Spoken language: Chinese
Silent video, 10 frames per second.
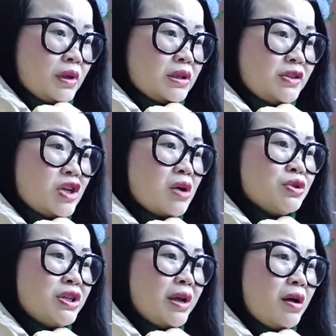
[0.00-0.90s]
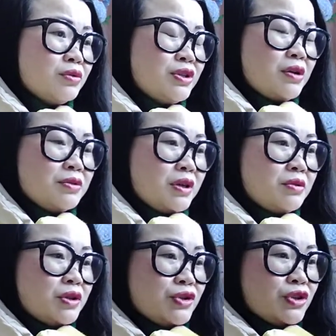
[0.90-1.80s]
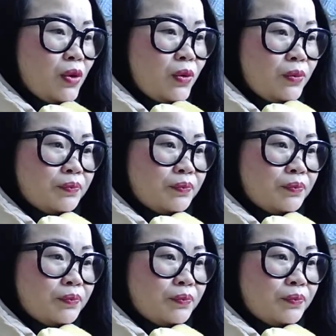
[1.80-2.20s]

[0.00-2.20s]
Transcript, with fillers: 悄悄悄悄的走。